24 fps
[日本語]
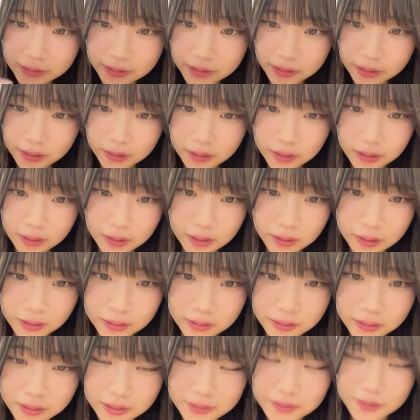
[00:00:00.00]
ぎて
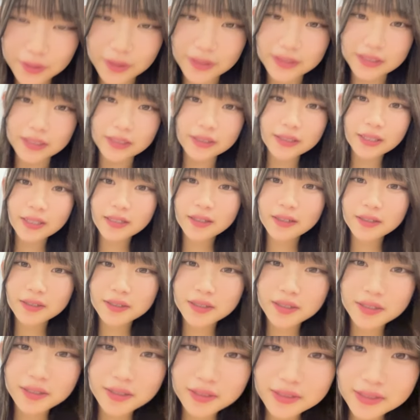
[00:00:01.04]
えそれ絶対かき
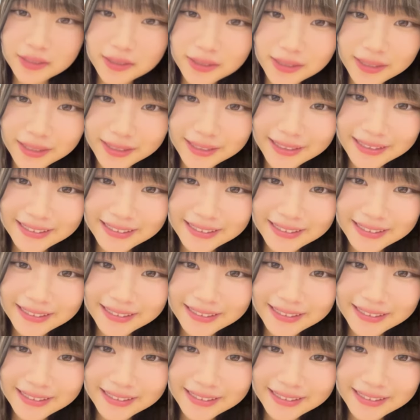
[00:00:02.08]
れなじゃない